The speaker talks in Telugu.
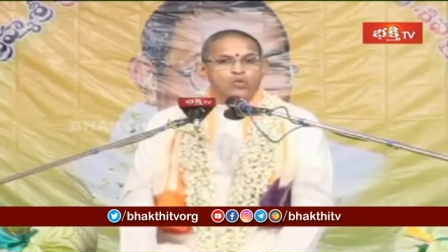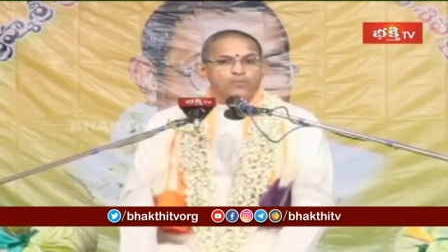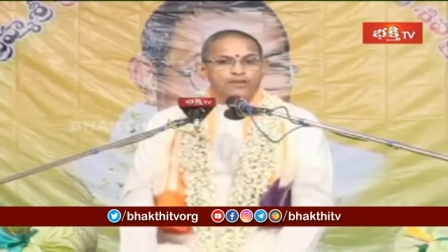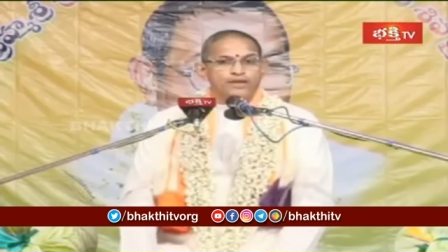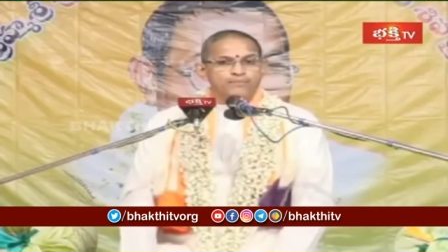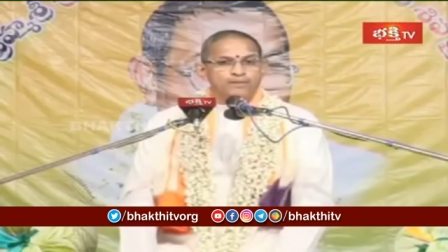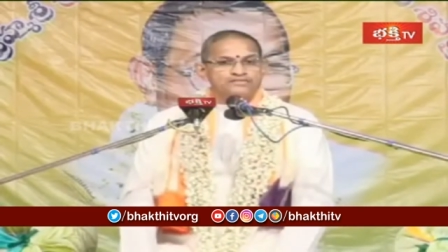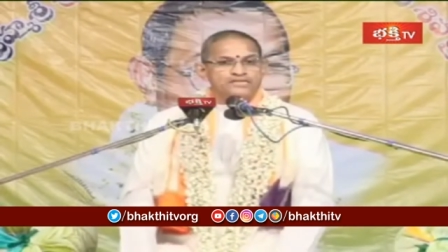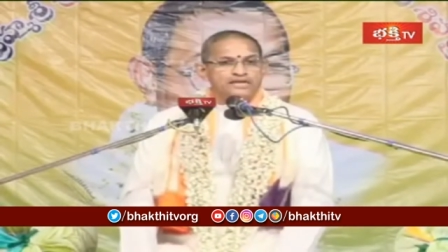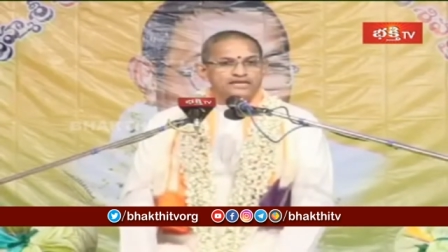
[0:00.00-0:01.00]
ఊపిరిని
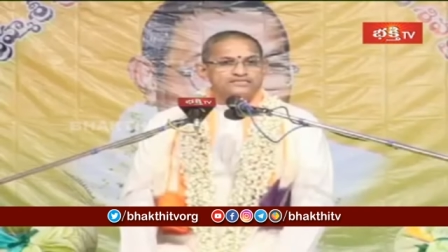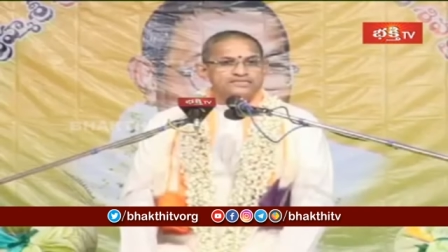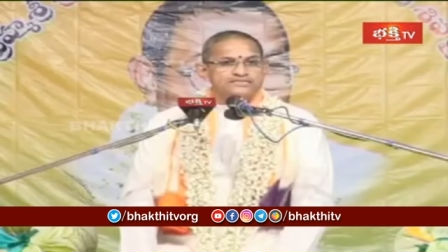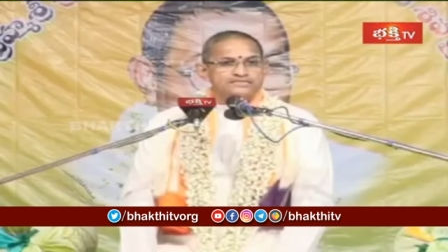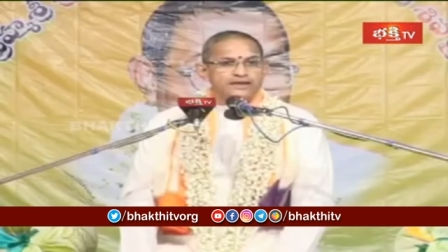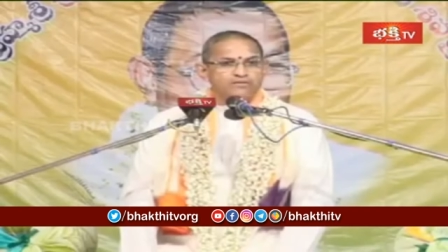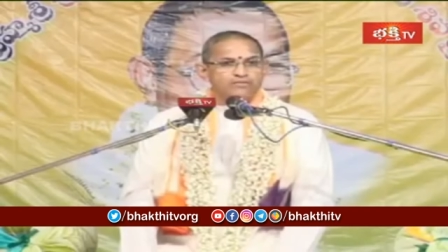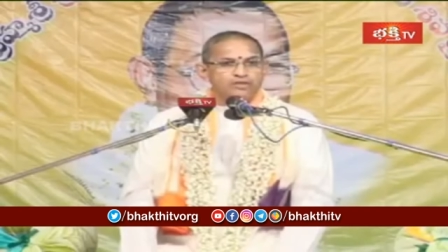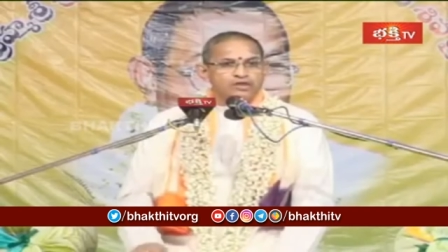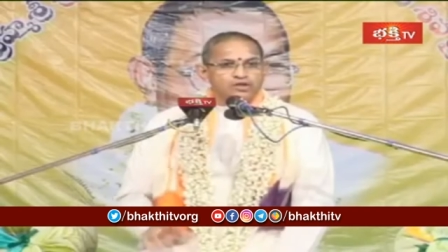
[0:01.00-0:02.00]
పరిశీలనం చేస్తారు
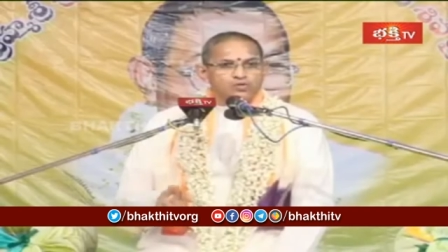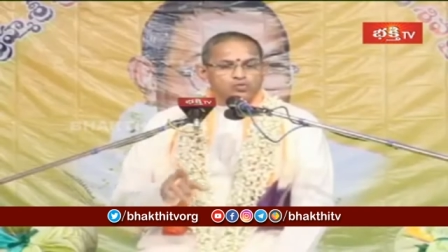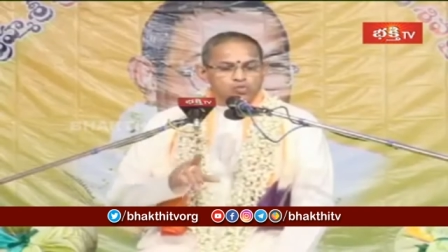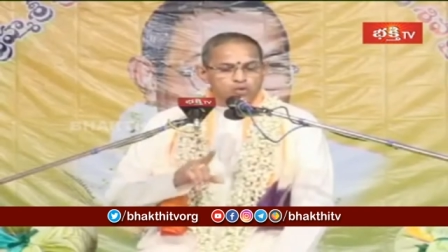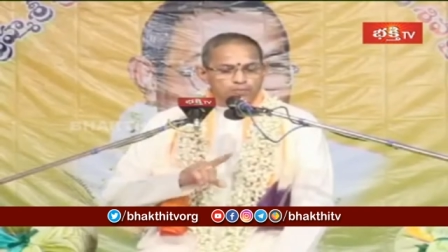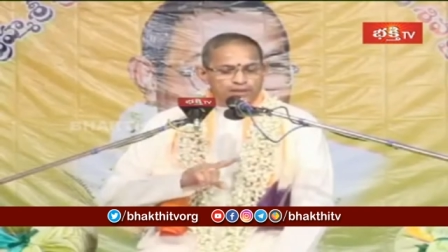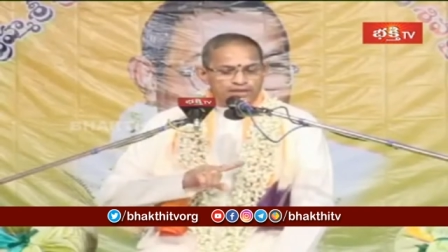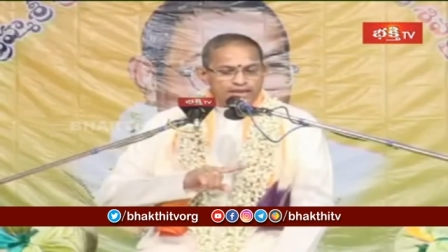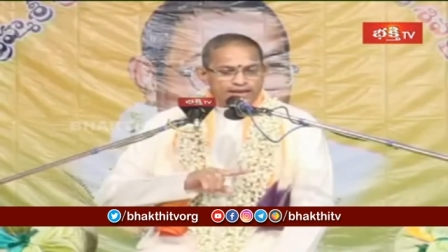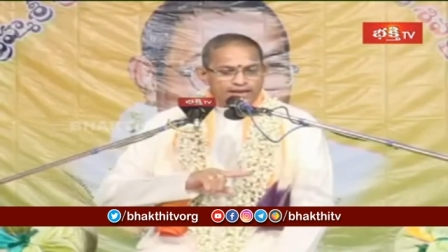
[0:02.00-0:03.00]

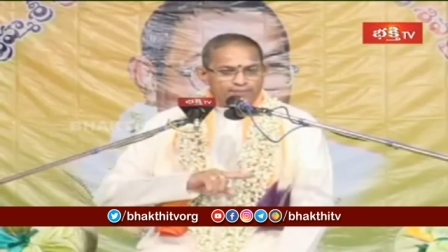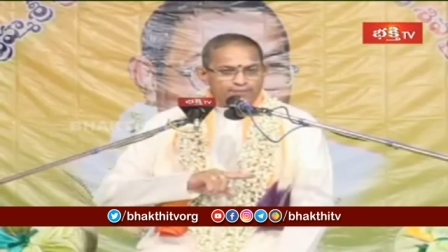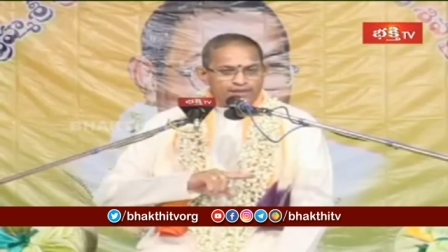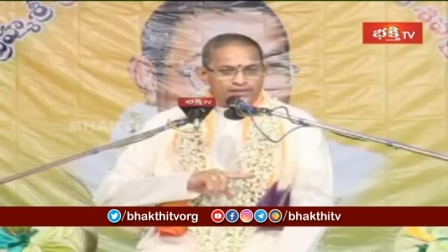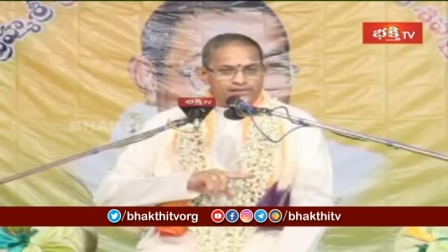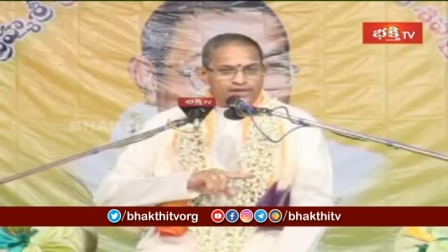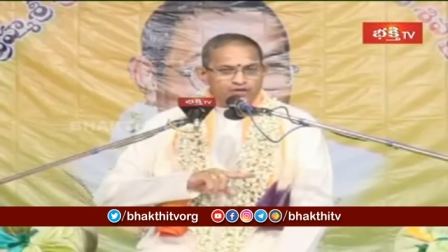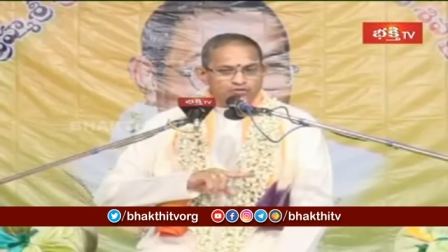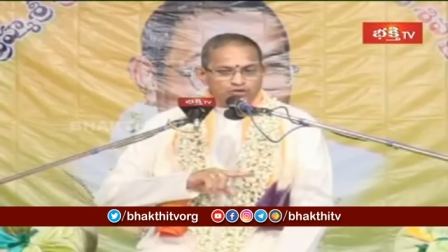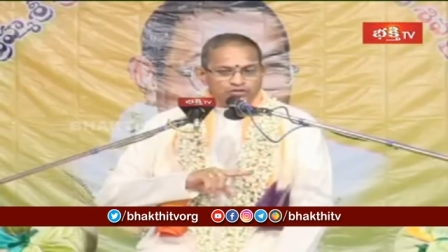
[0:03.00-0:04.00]
ఊపిరి ఎక్కడ
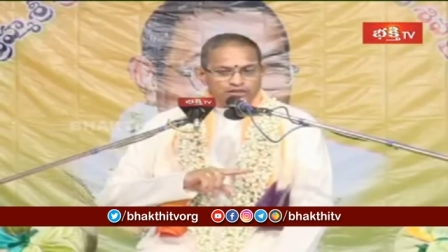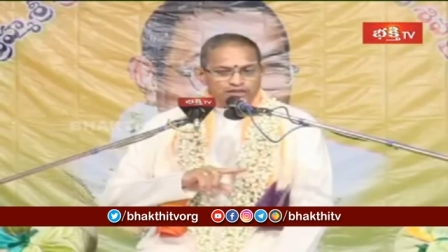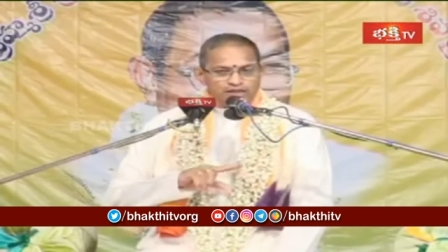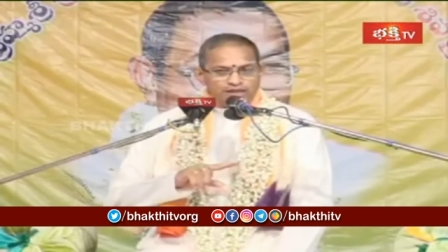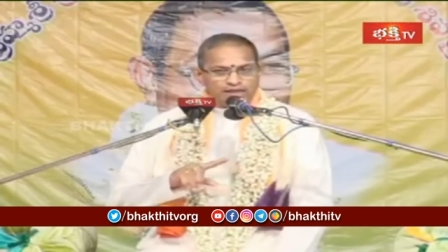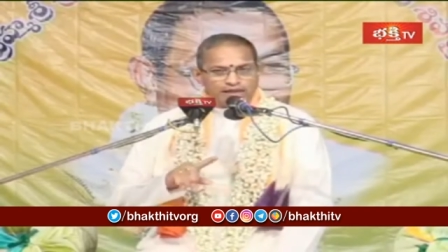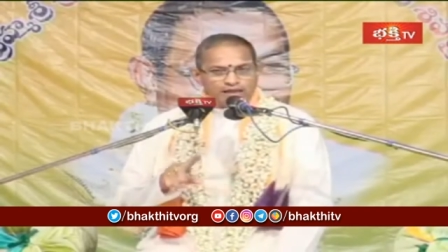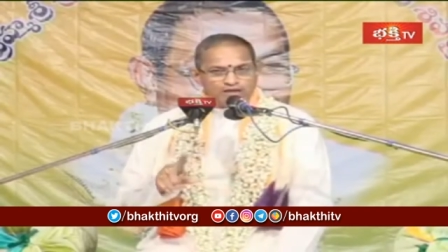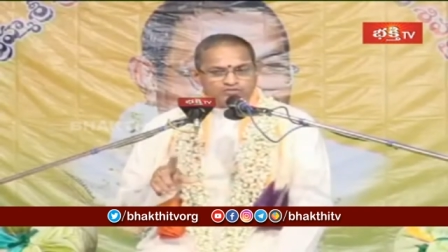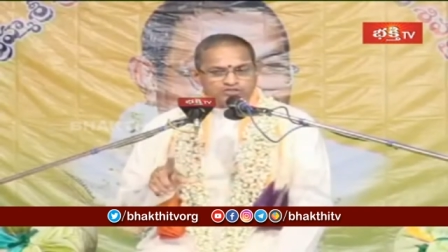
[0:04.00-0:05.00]
బయలుదేరుతోంది
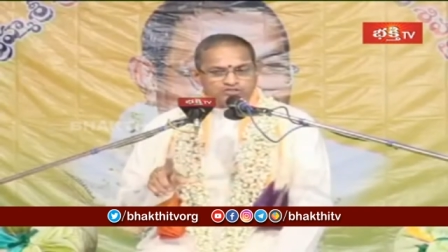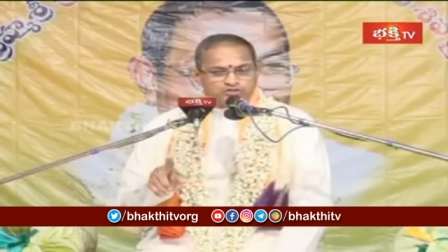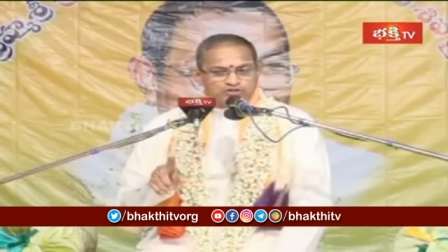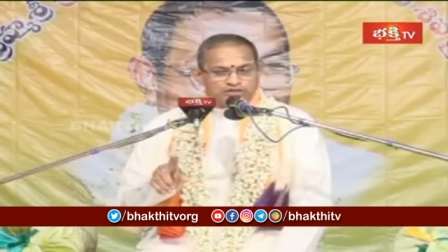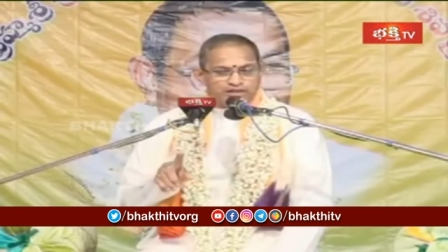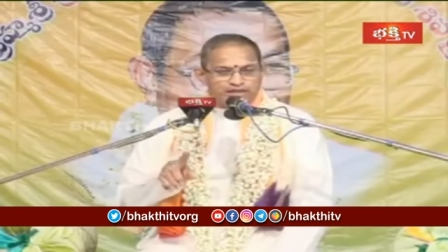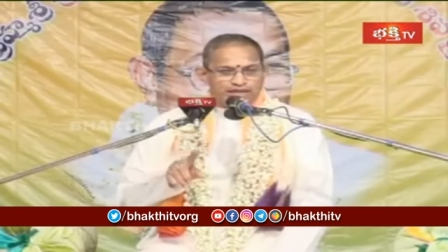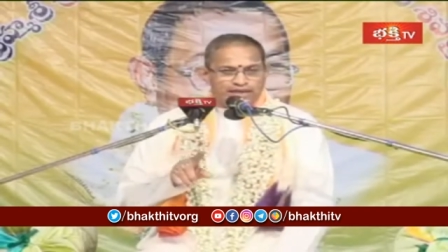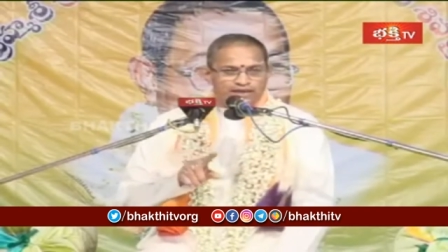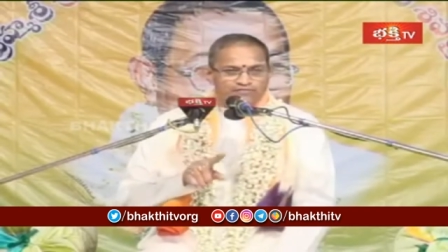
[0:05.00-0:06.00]
ఎలా వస్తోంది
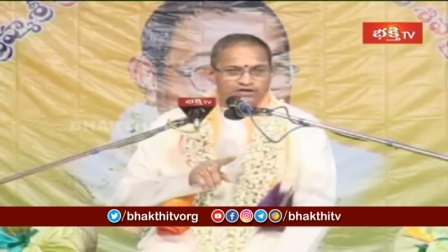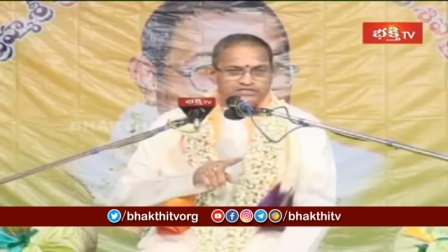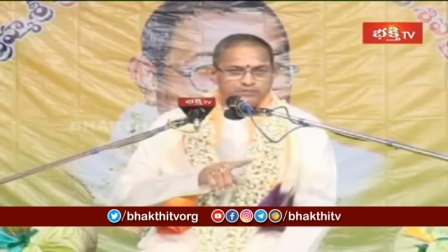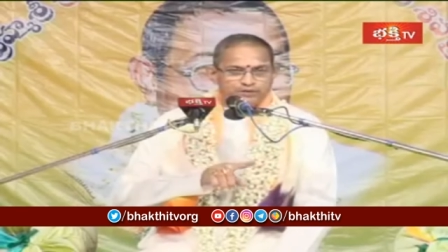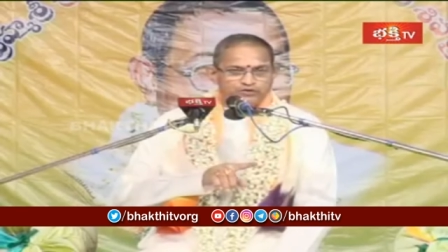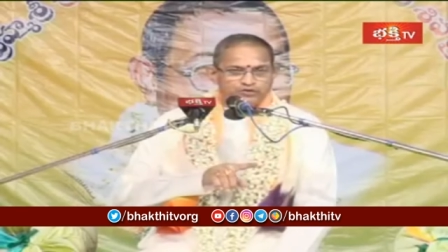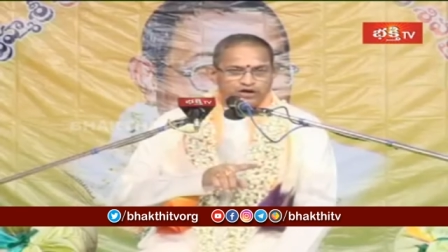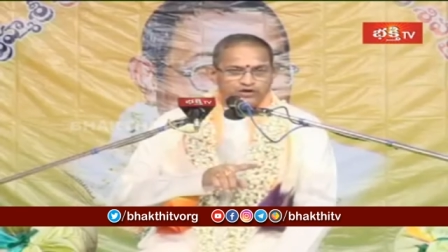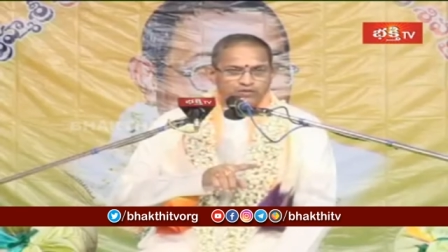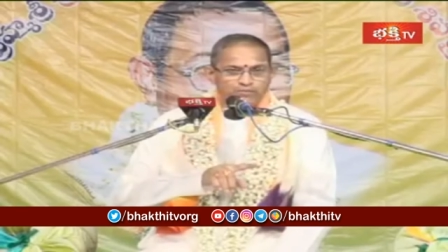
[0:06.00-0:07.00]
ఎలా
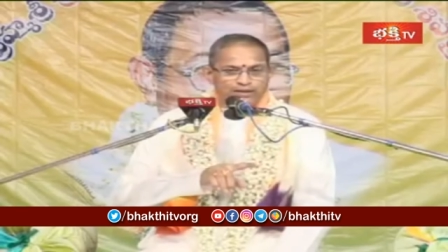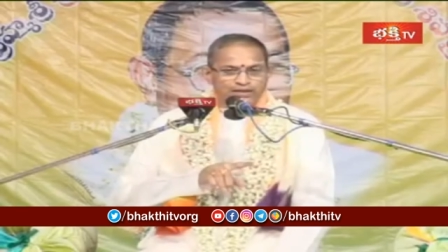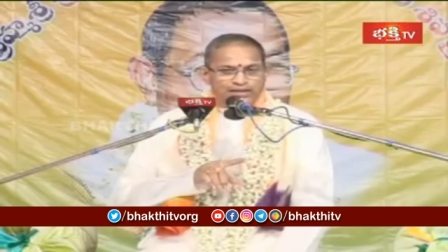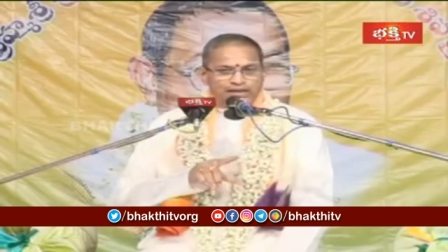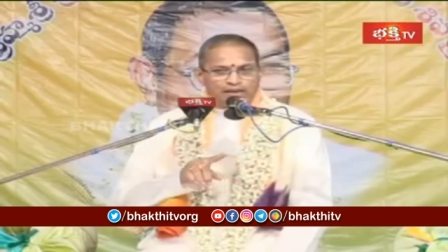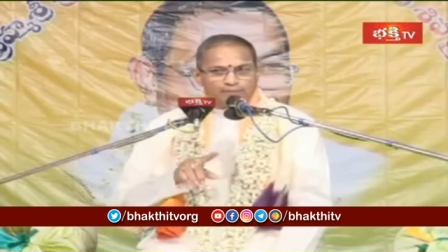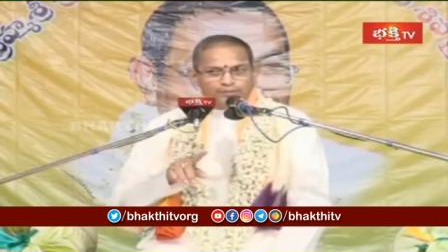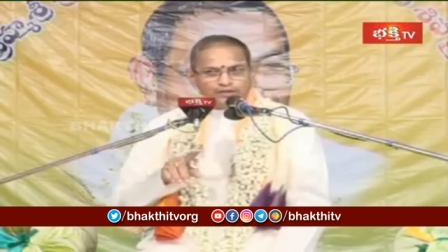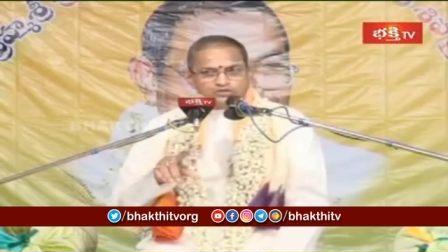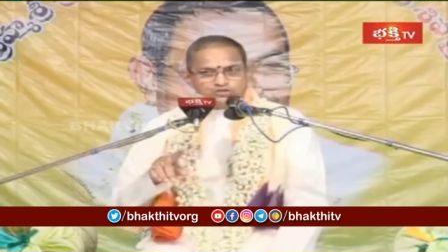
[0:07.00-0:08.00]
విడిచిపెడుతున్నాడు మళ్ళీ ఎలా
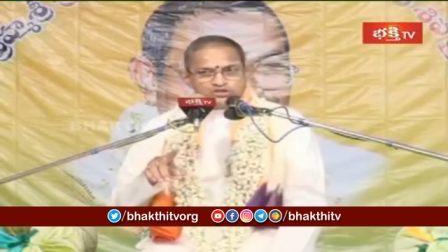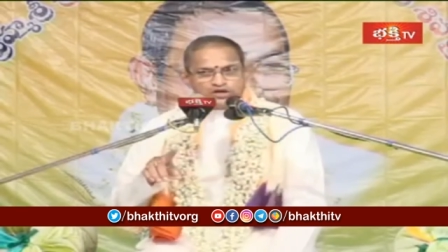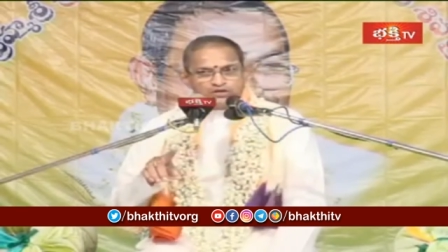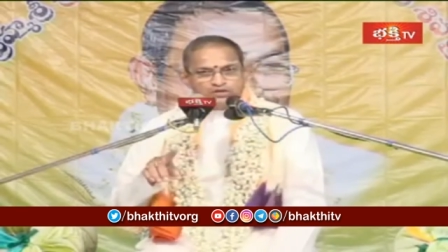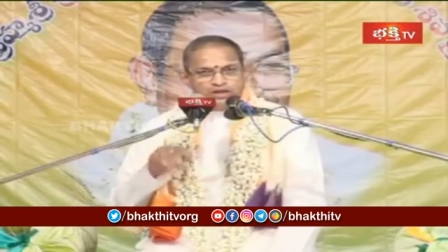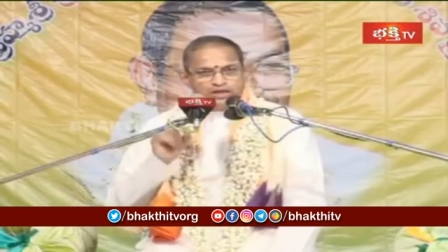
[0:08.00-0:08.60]
పీలుస్తున్నాడు